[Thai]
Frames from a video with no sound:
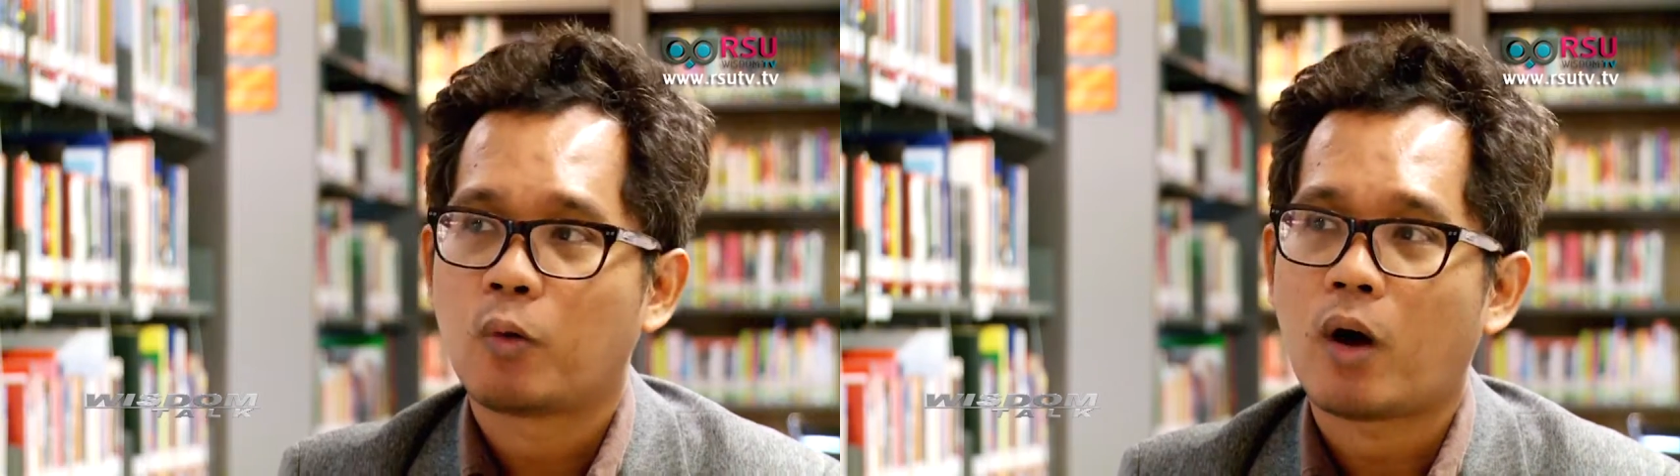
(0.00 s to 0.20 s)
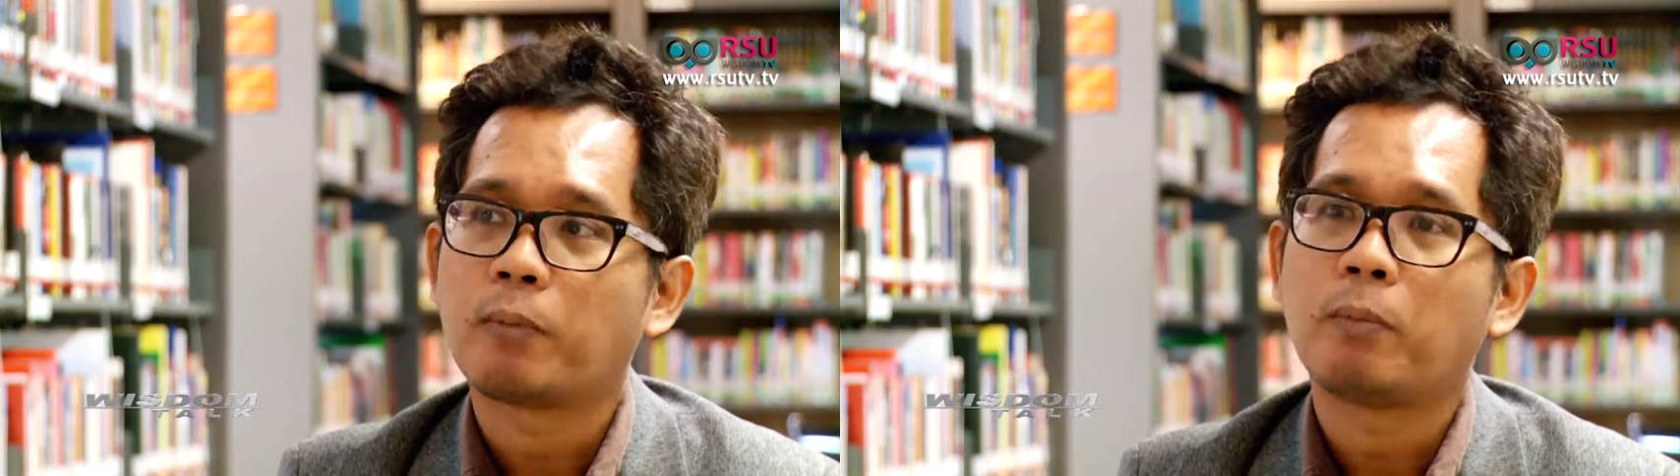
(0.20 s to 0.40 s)

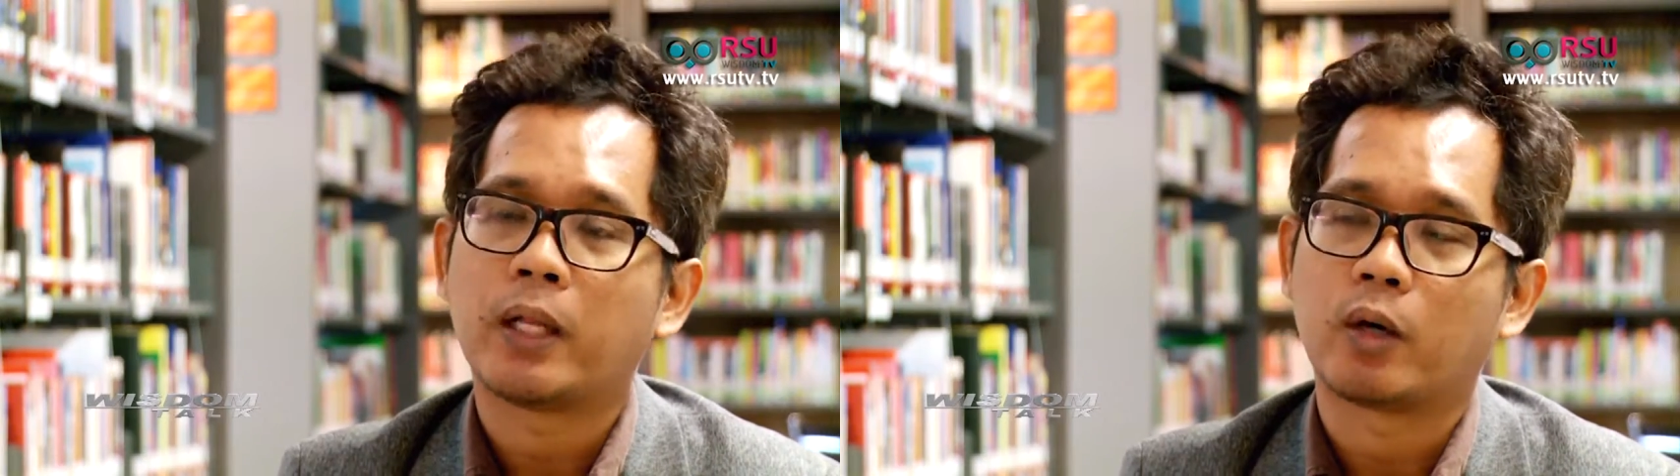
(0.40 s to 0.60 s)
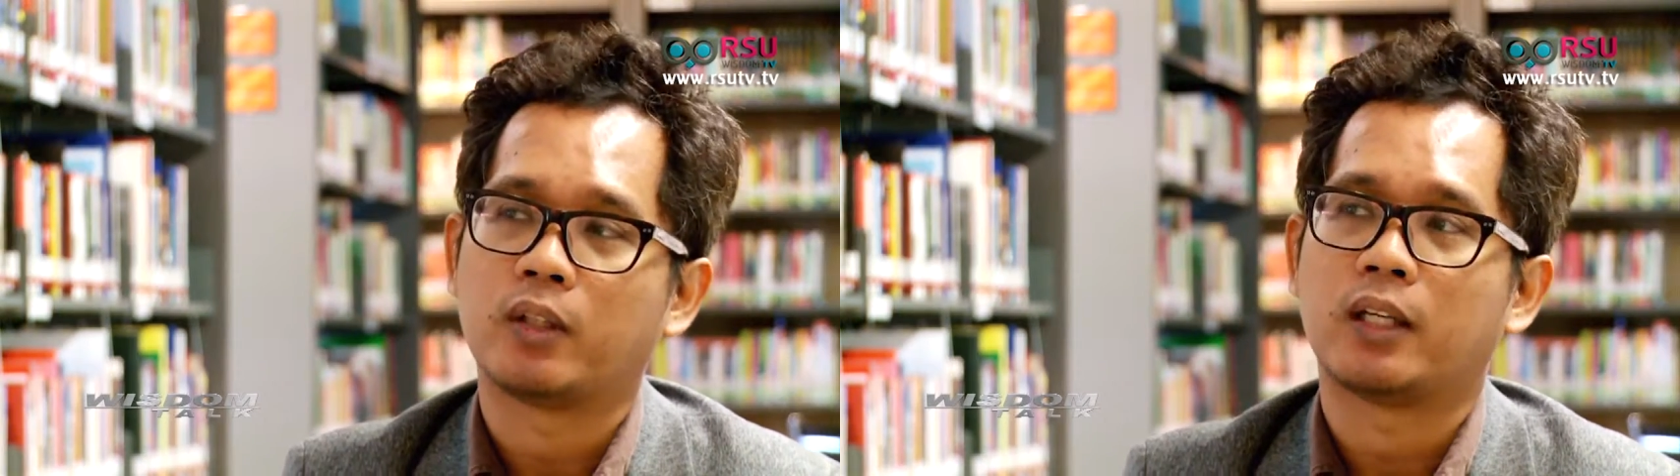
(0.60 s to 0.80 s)
ความล้ม
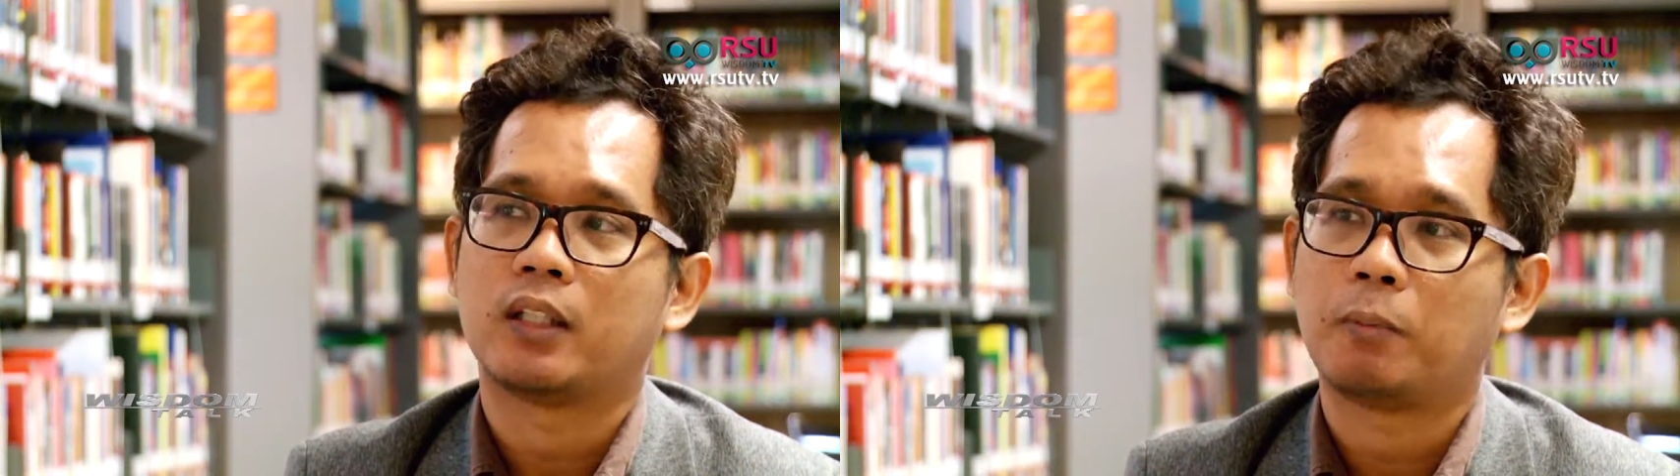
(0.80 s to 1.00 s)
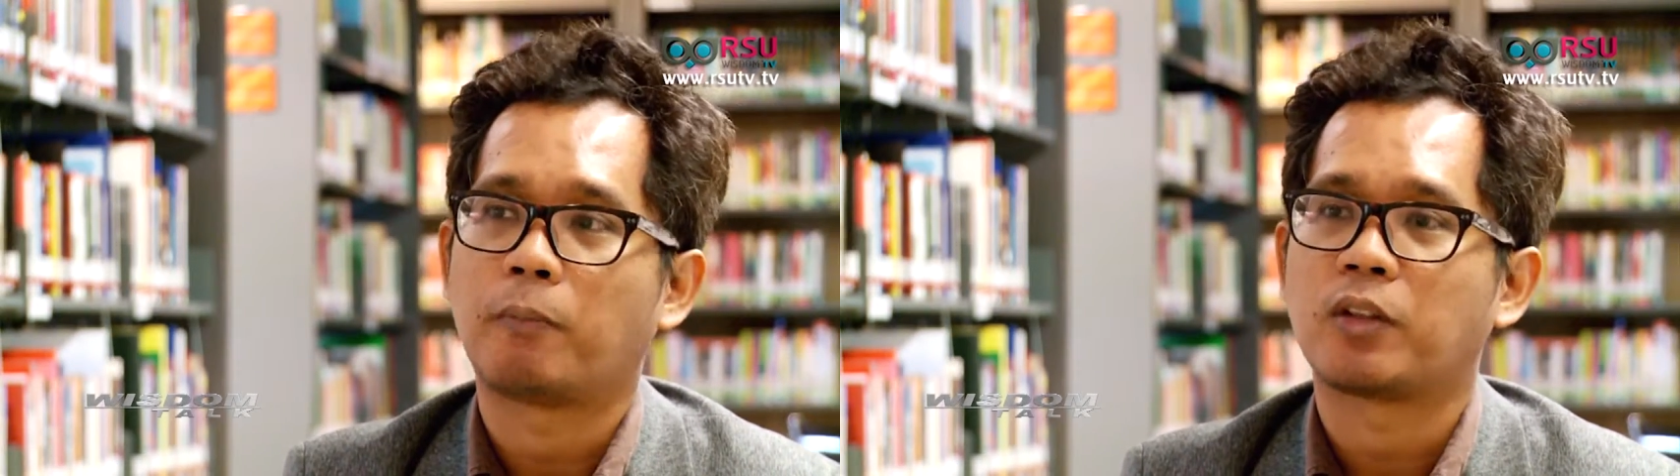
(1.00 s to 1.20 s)
เหลวเนี่ย
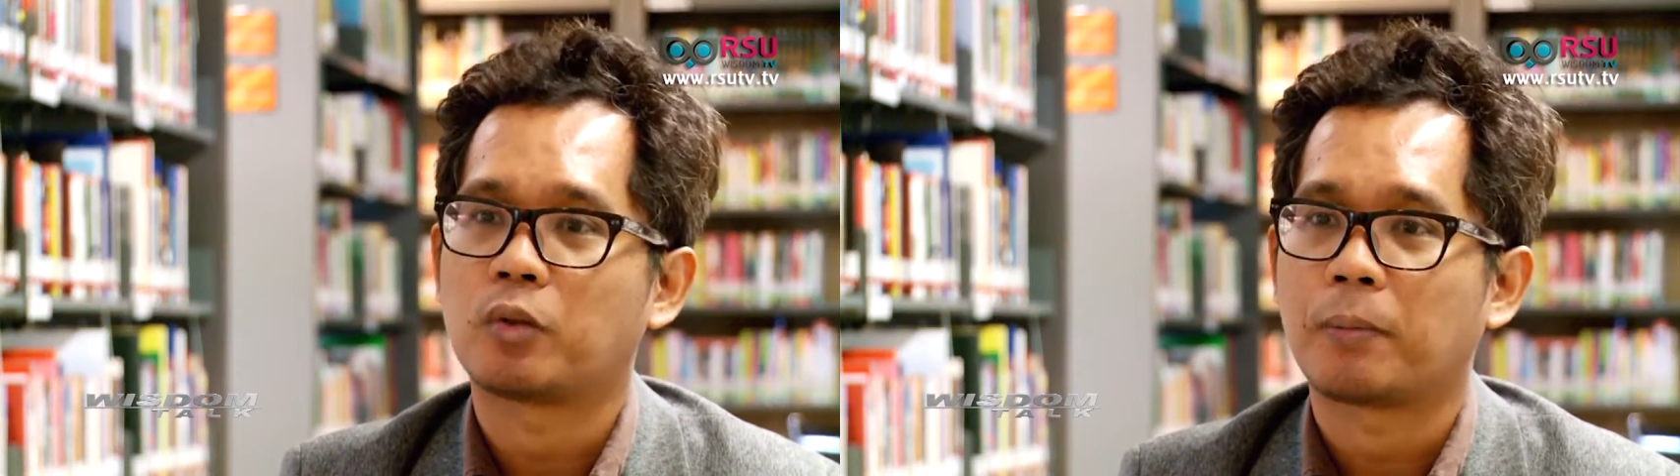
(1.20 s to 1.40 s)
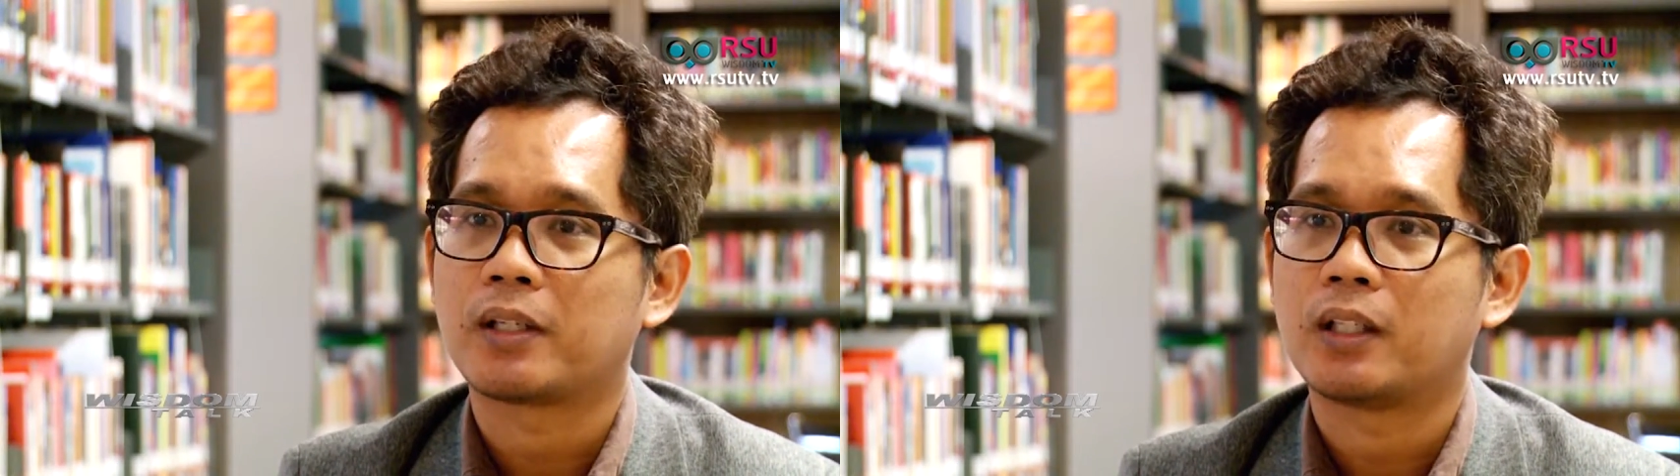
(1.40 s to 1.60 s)
ที่ผมจะส
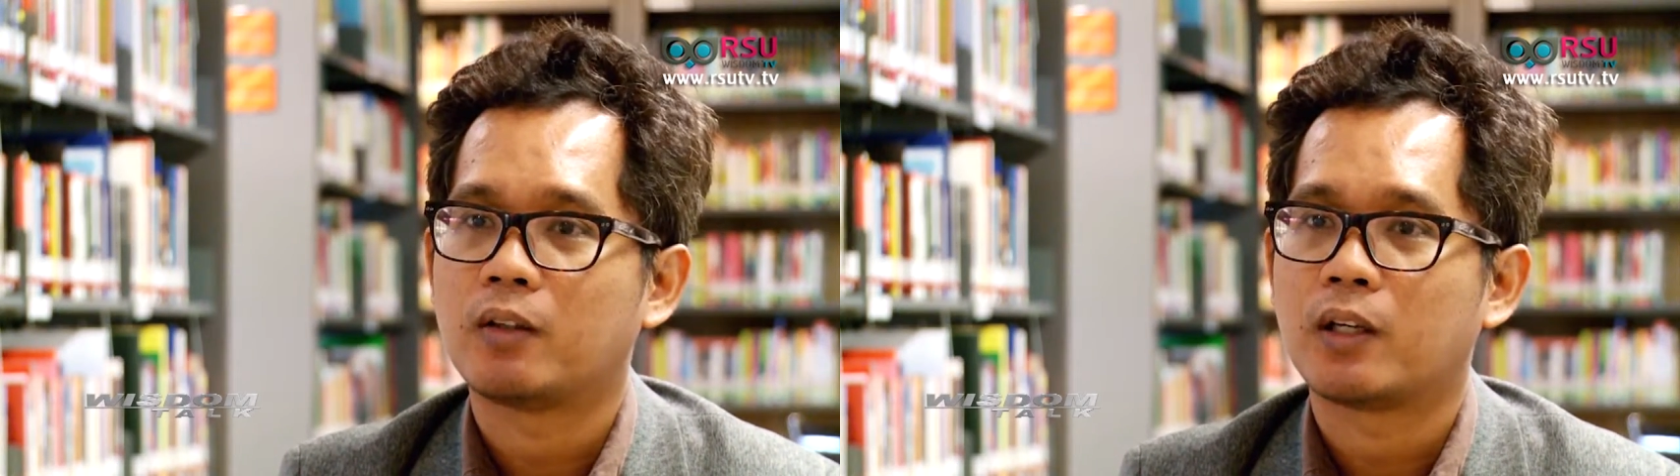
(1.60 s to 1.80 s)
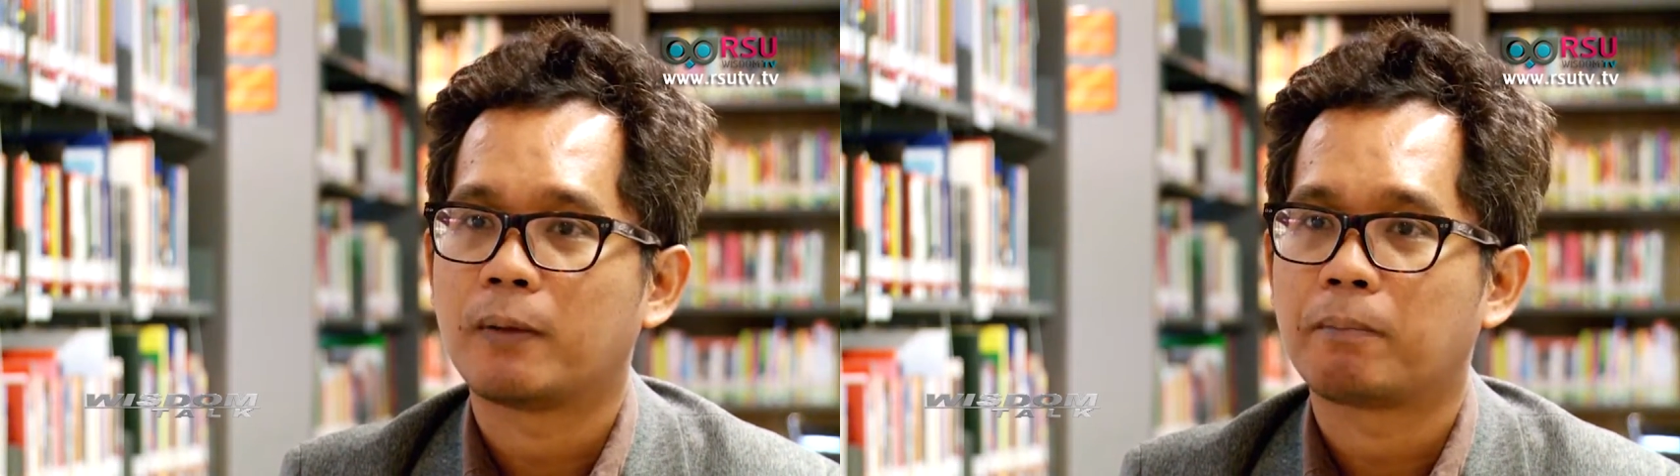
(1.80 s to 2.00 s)
รุปก็คือ
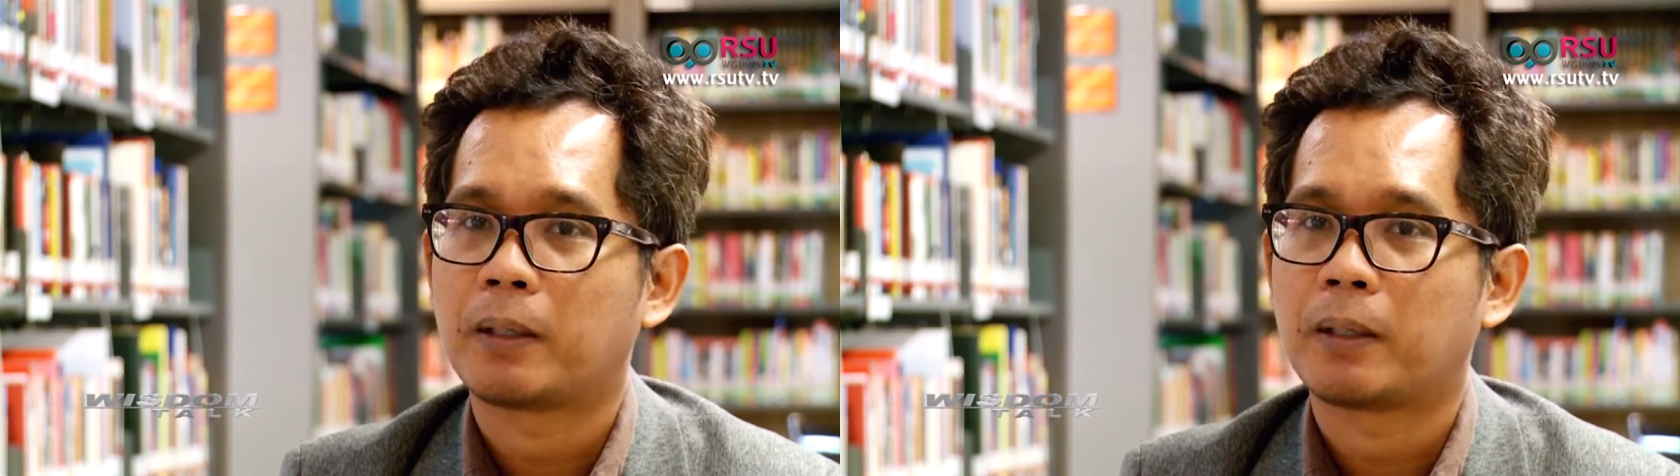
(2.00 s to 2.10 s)
ว่า